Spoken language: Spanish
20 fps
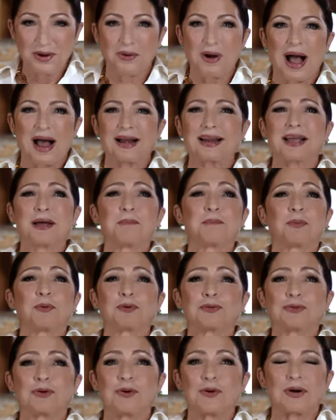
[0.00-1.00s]
Alguien
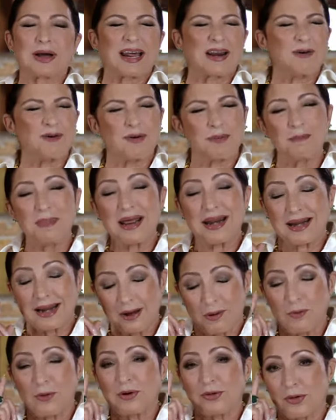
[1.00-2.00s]
puso, creo, me
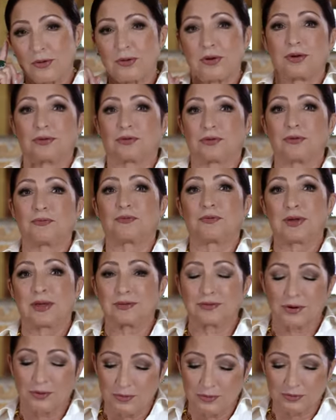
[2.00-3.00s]
recuerdo de esto,
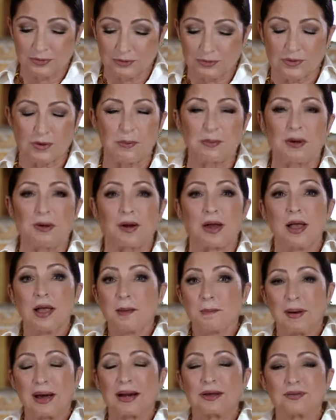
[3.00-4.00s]
fíjese cómo es eso.
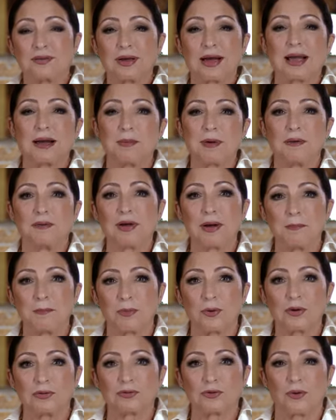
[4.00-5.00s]
parecía que me habían
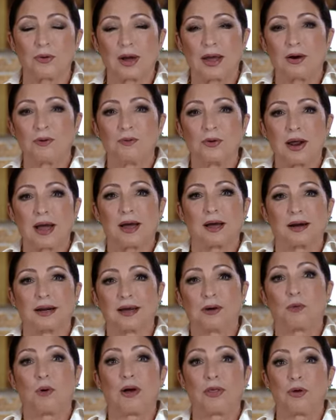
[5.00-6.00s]
puesto en una
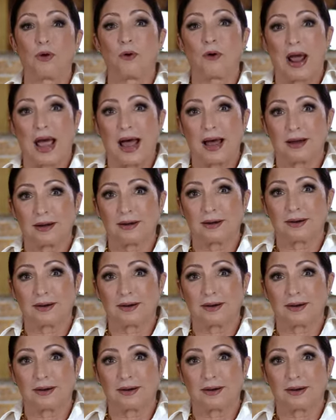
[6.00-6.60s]
licuadora.